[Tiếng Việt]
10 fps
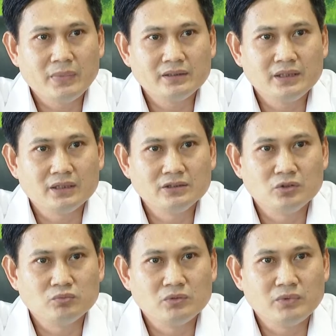mạnh việc ứng
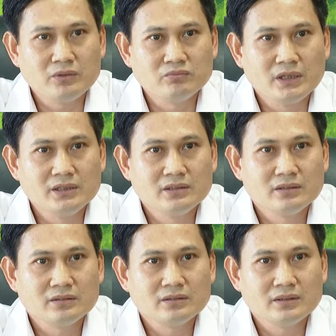dụng công nghệ thông tin
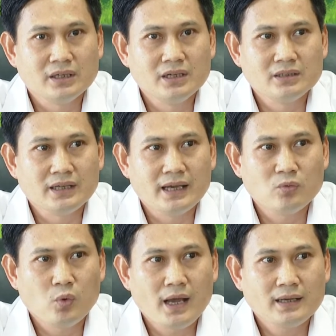để đơn giản
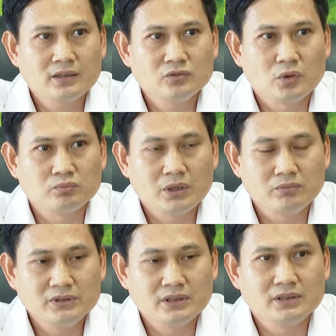hóa các thủ tục trong
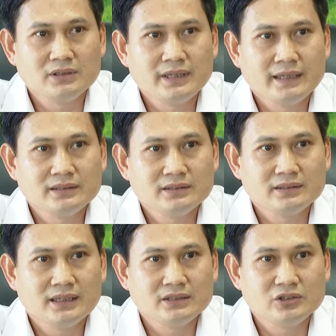lĩnh vực kinh doanh
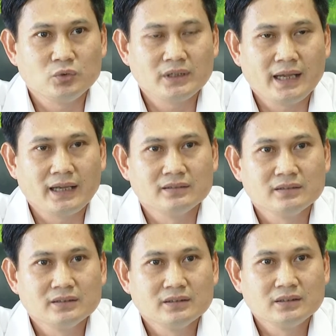và dịch vụ khách hàng,
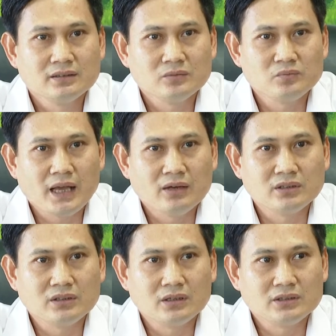tạo
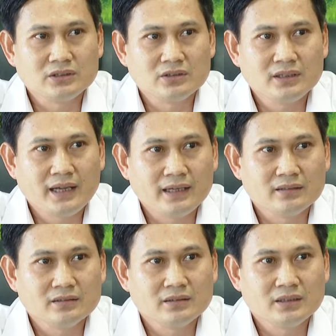thuận lợi cho khách hàng
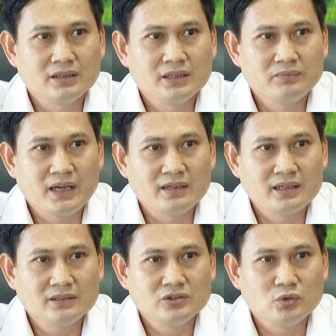khi tiếp cận
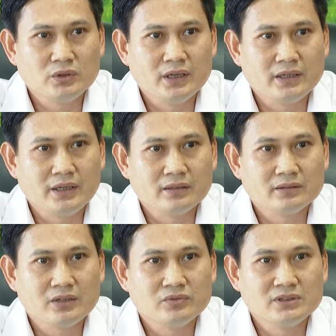các dịch vụ về điện
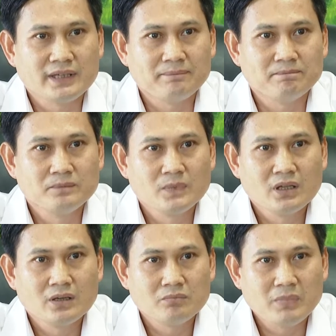theo phương châm
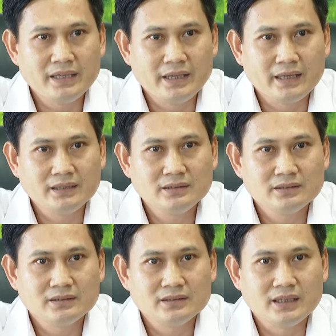ba dễ:
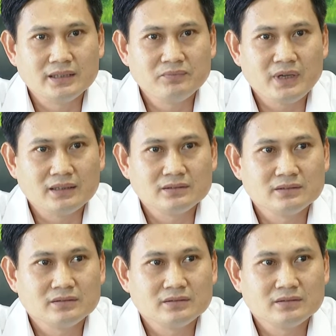dễ tiếp cận,